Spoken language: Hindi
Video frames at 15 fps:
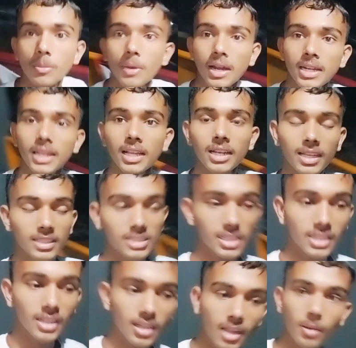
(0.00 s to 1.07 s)
अपने प्रैक्टिकल के
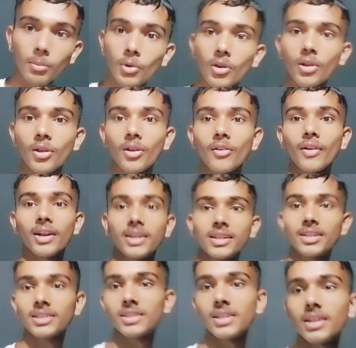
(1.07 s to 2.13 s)
ज़्यादा हैं आप बोल रहे हो वाइट
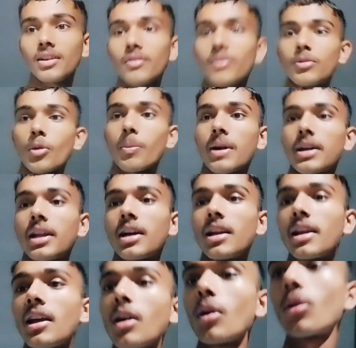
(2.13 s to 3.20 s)
किस तो प्रैक्टिकल
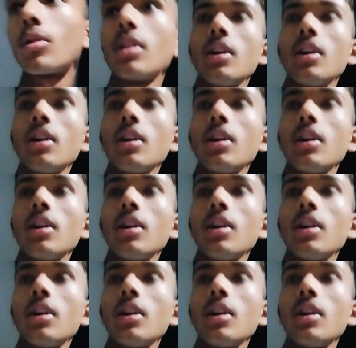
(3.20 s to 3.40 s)
के हैं और